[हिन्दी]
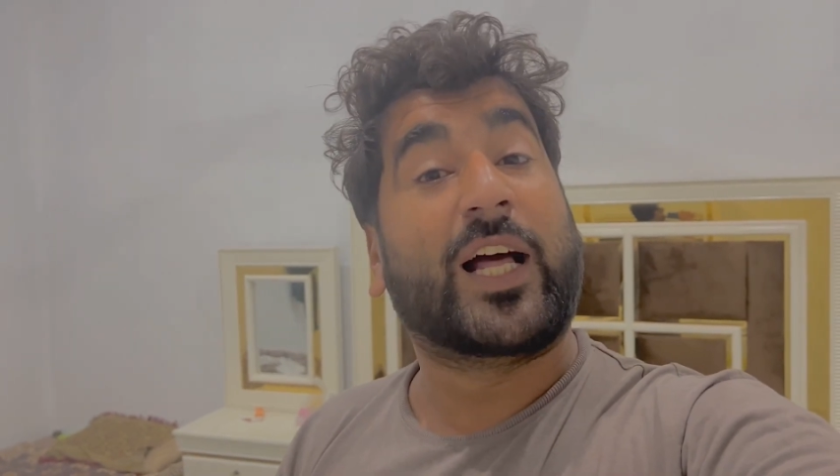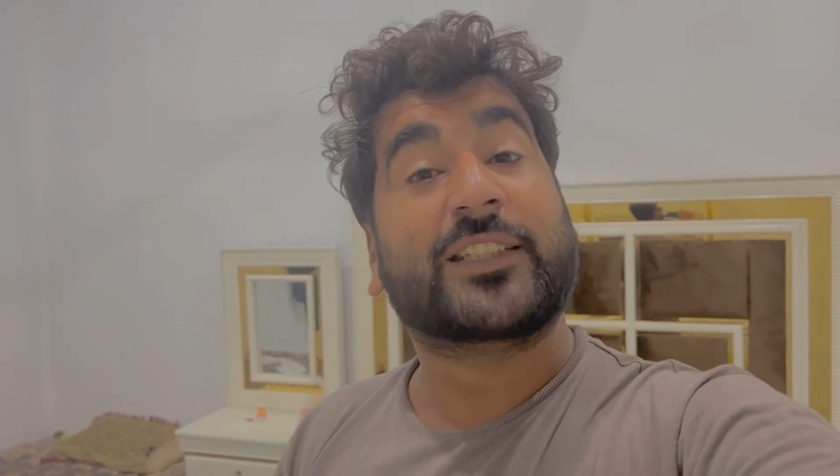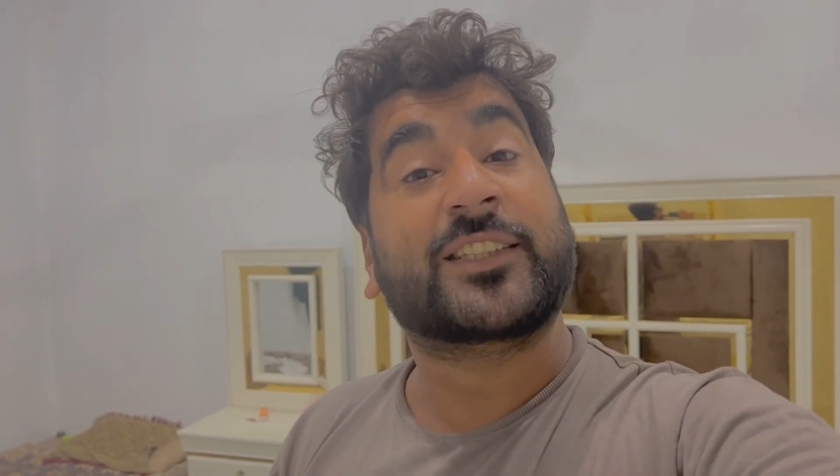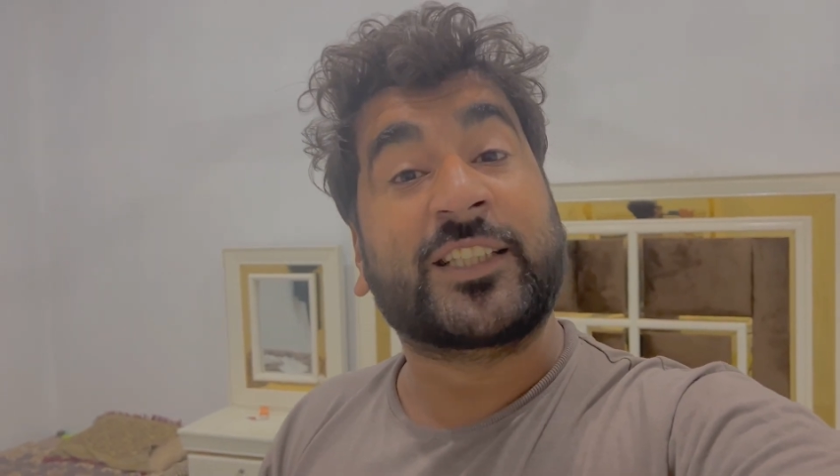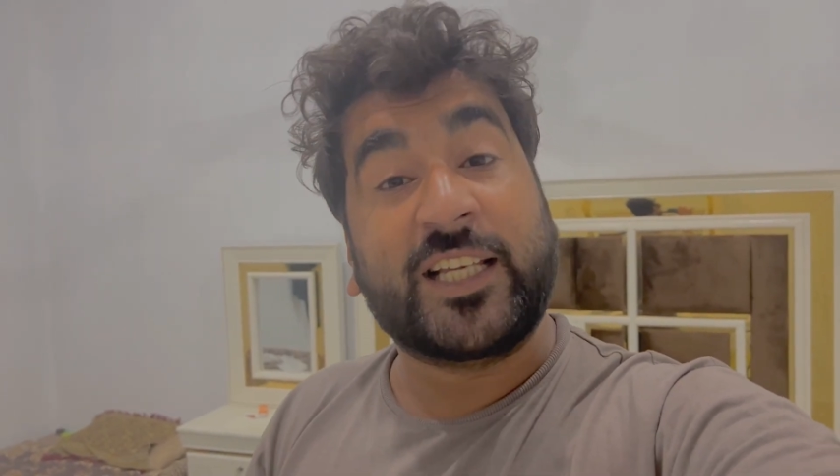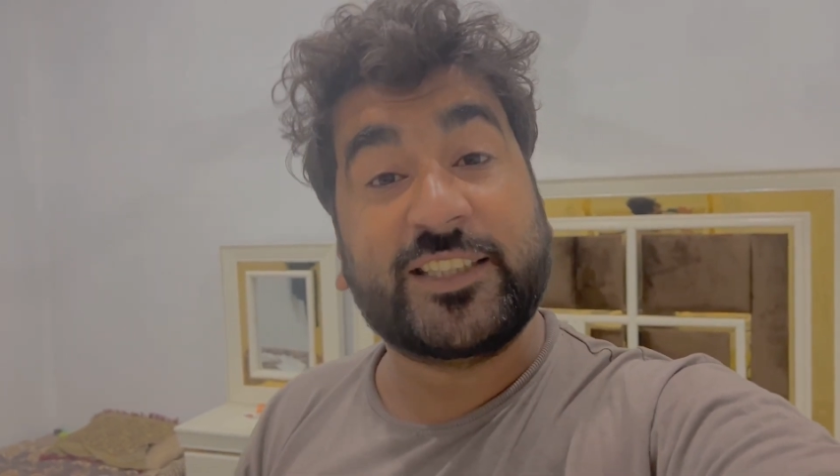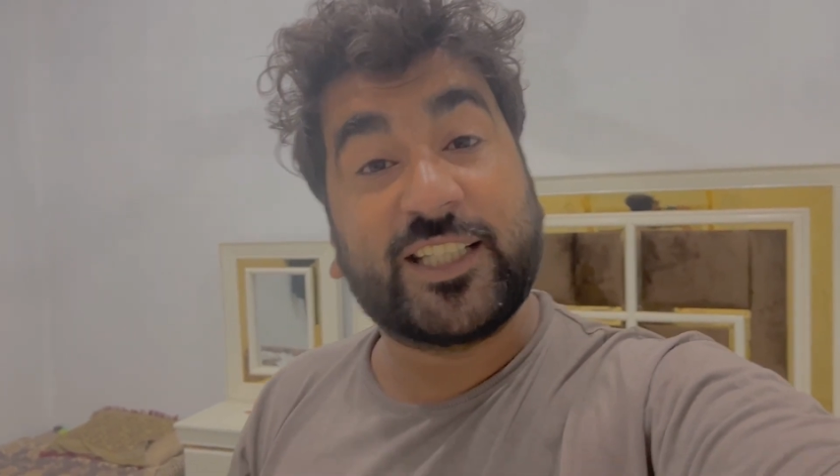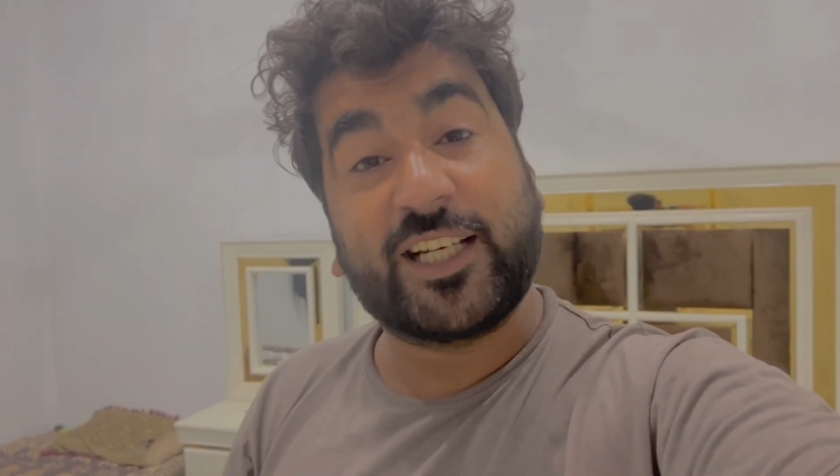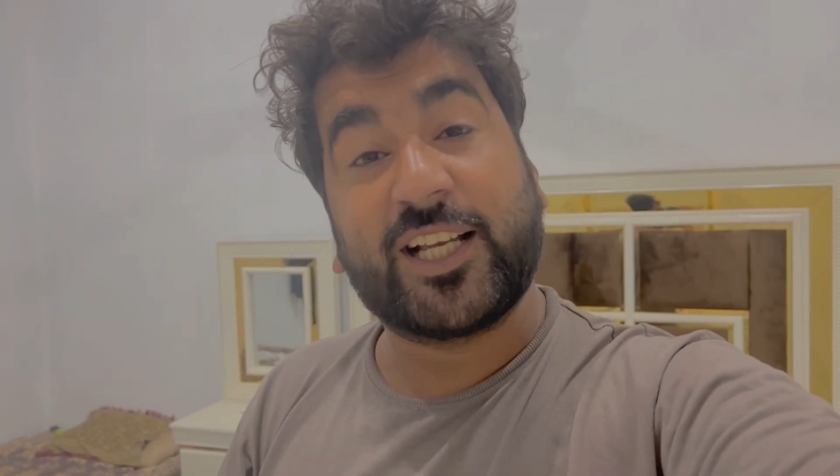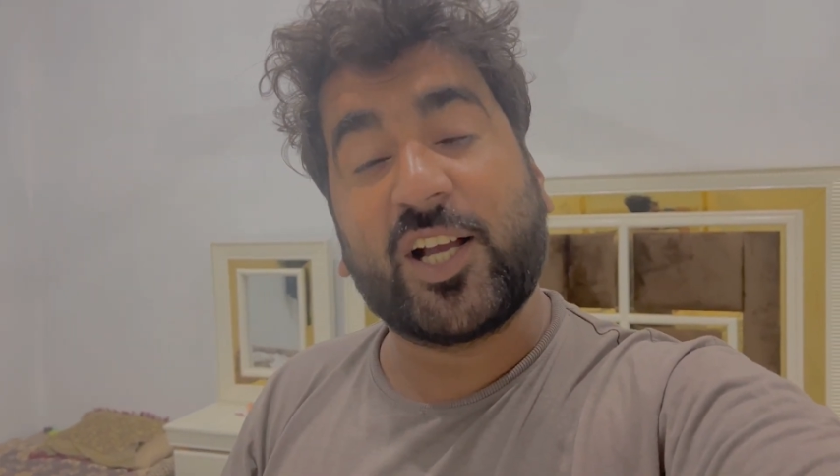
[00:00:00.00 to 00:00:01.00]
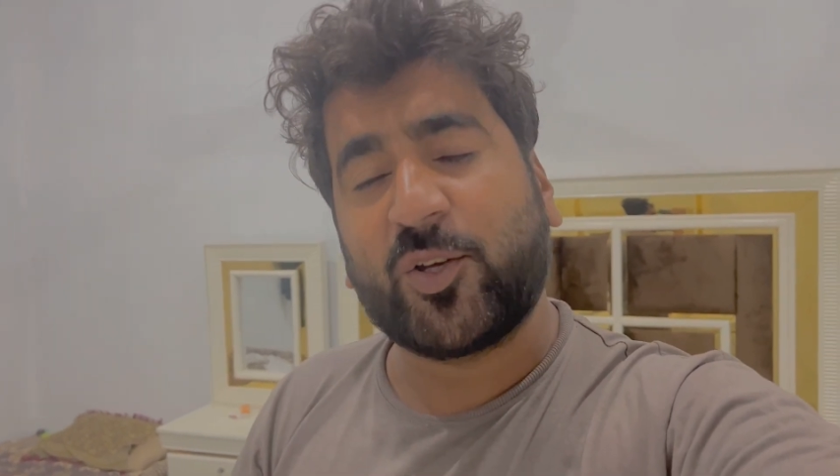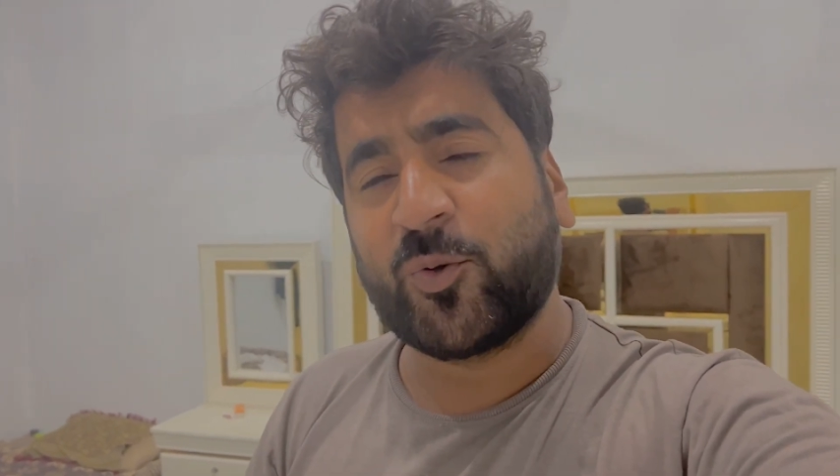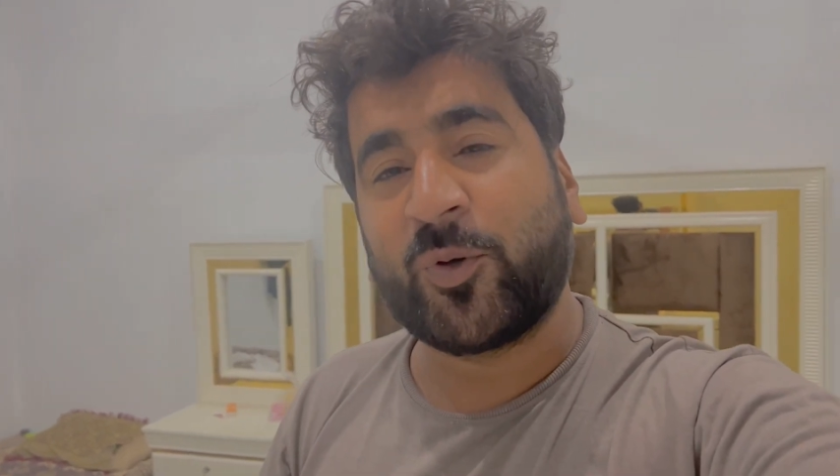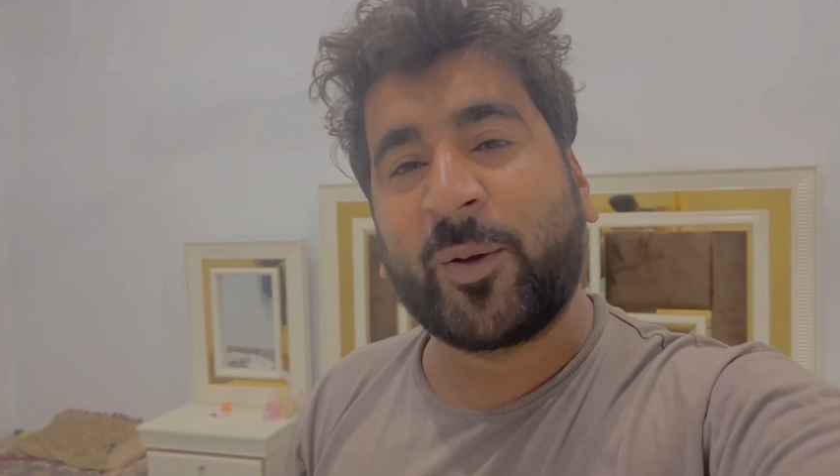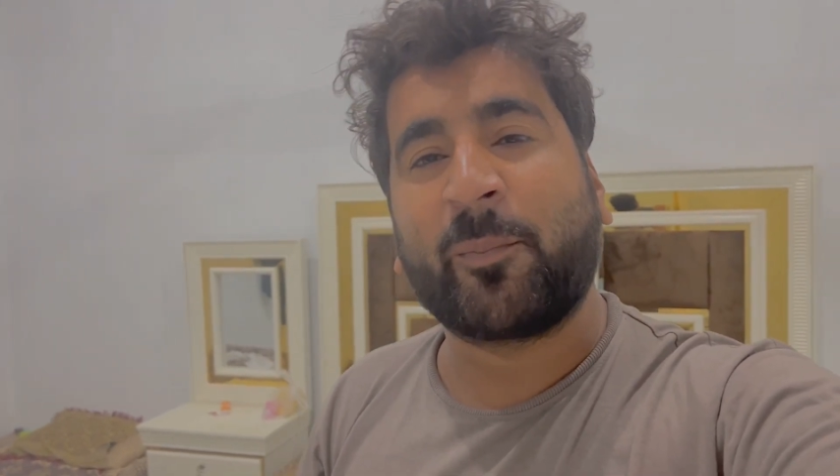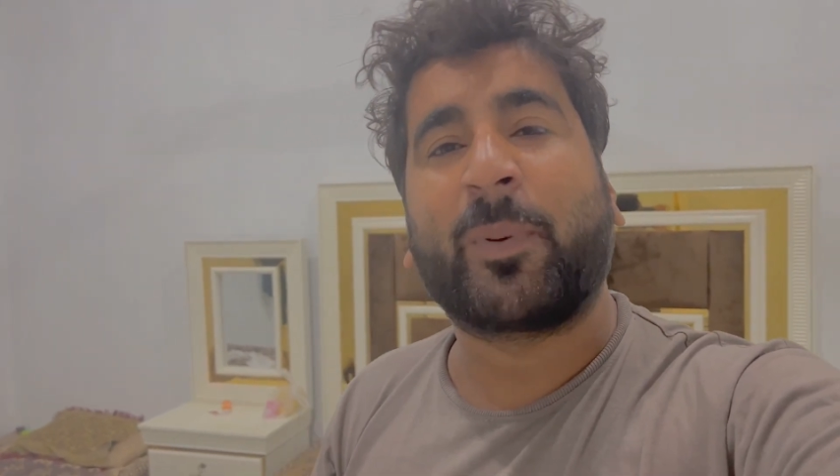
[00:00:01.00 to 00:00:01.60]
आज नहीं चलेगा क्योंकि